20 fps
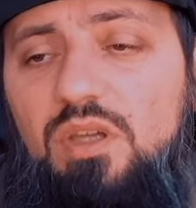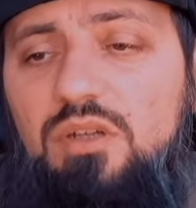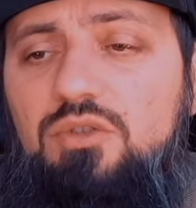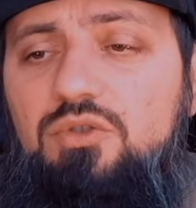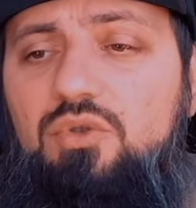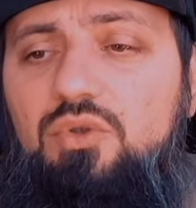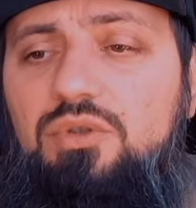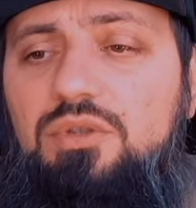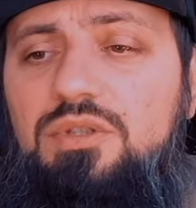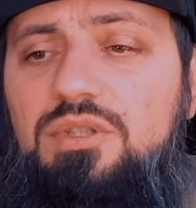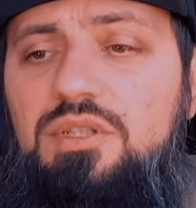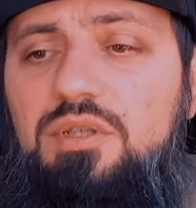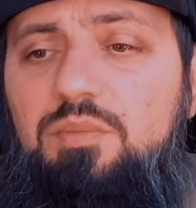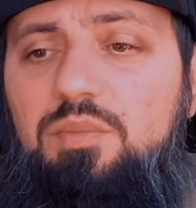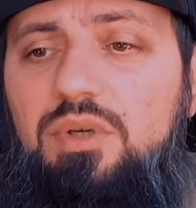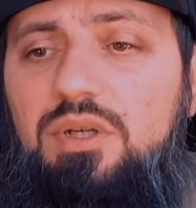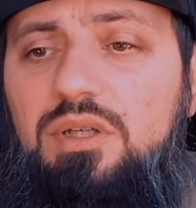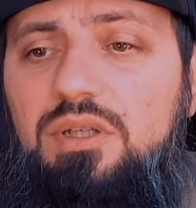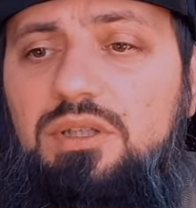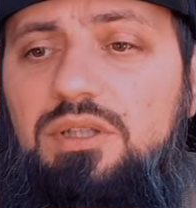что-то
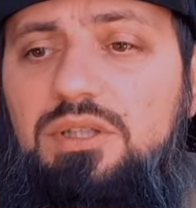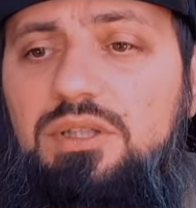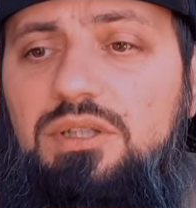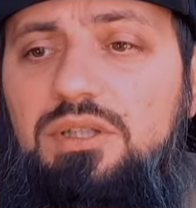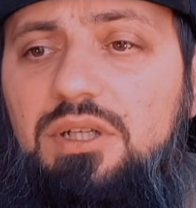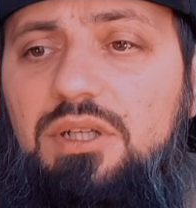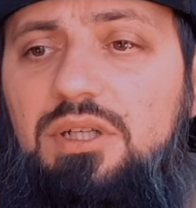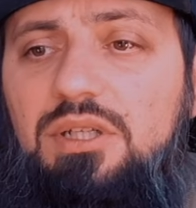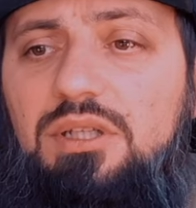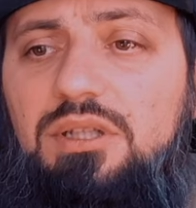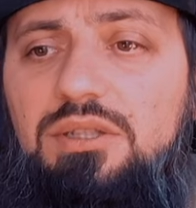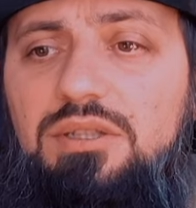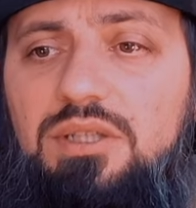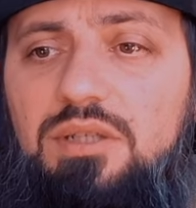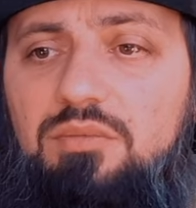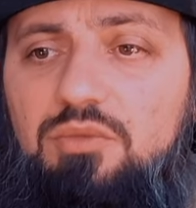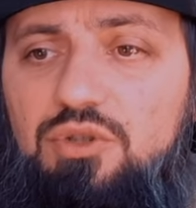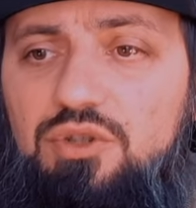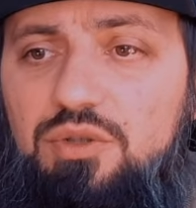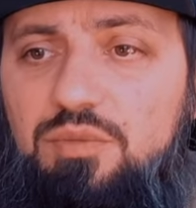типа игры,
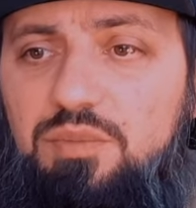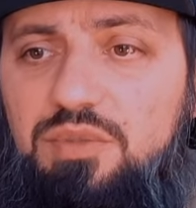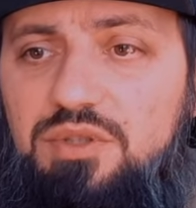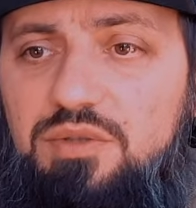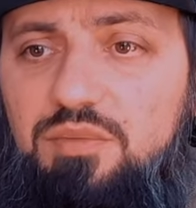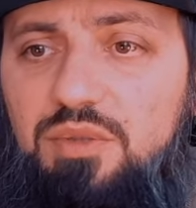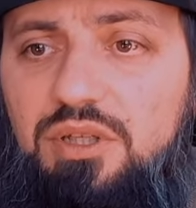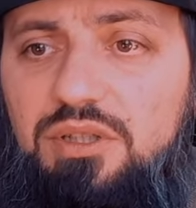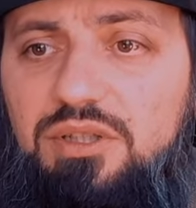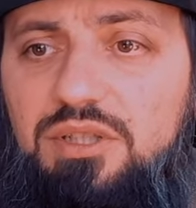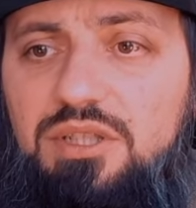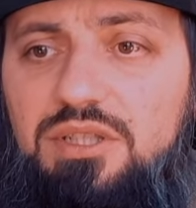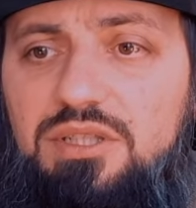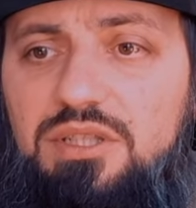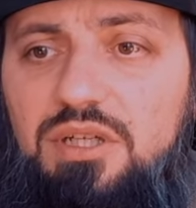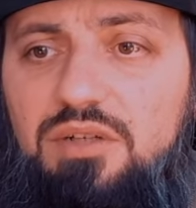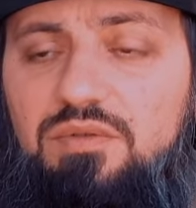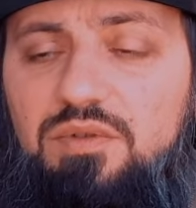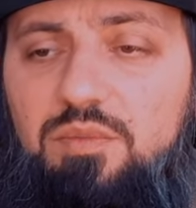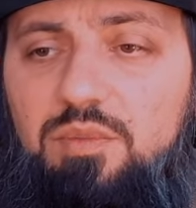где можно посмотреть,
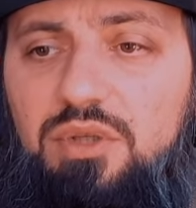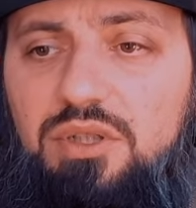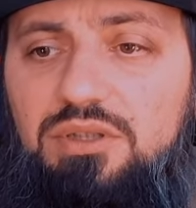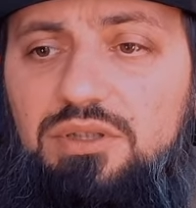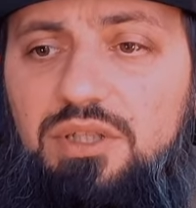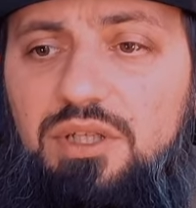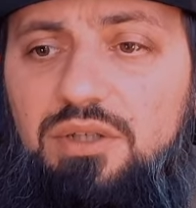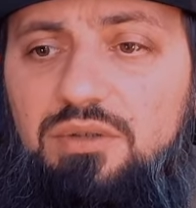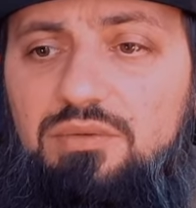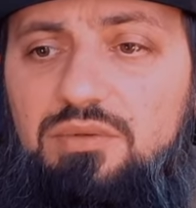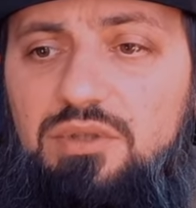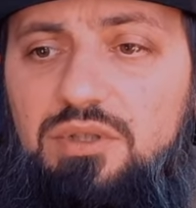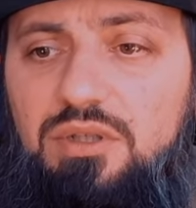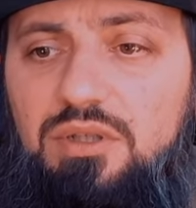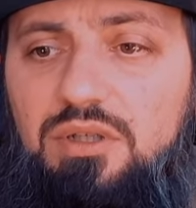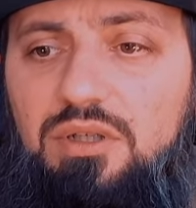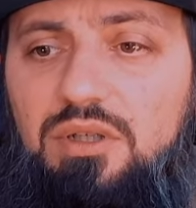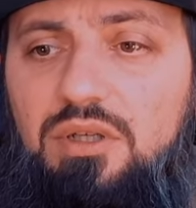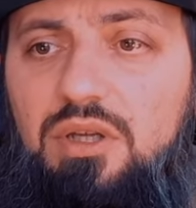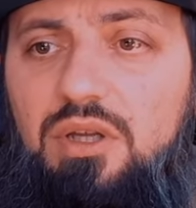как
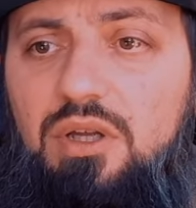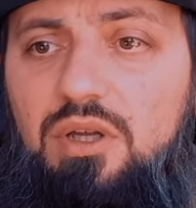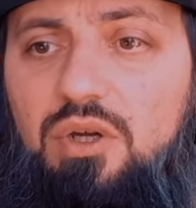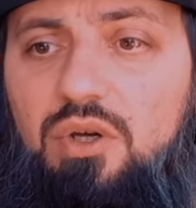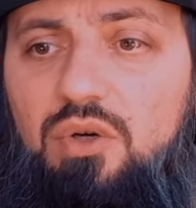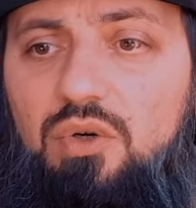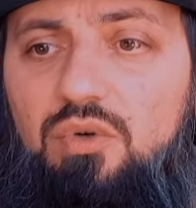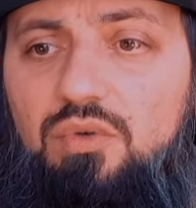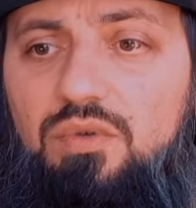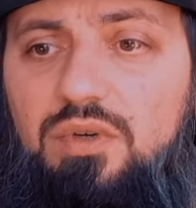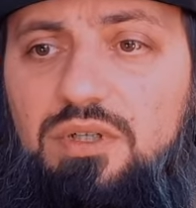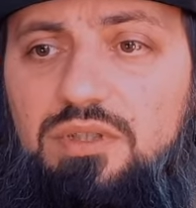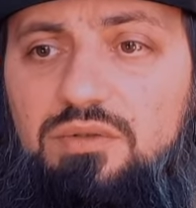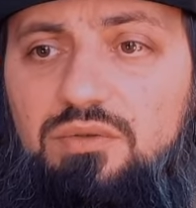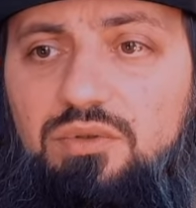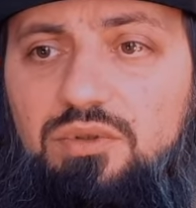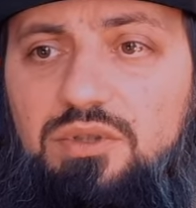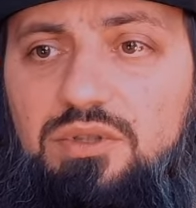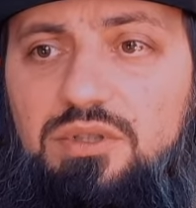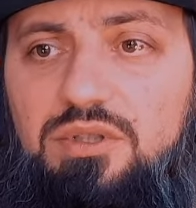выполняются у вас
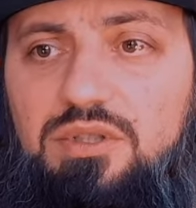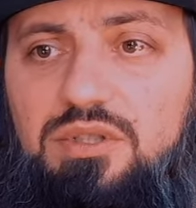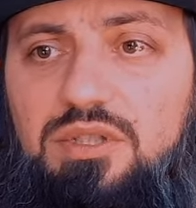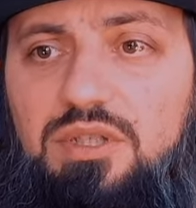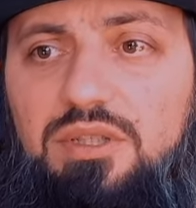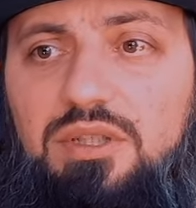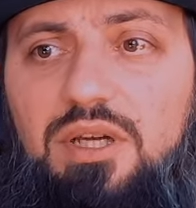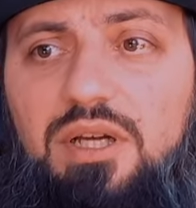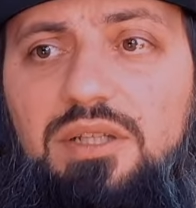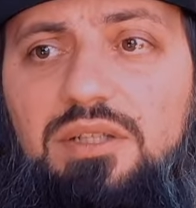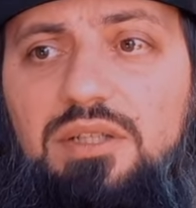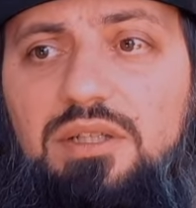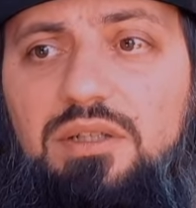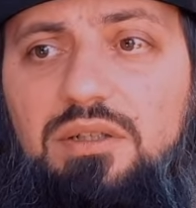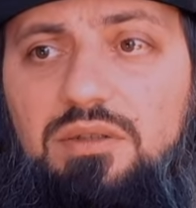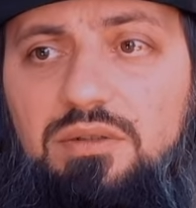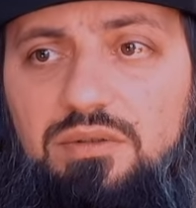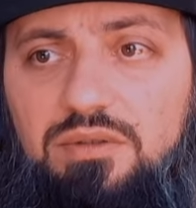вот эти задания.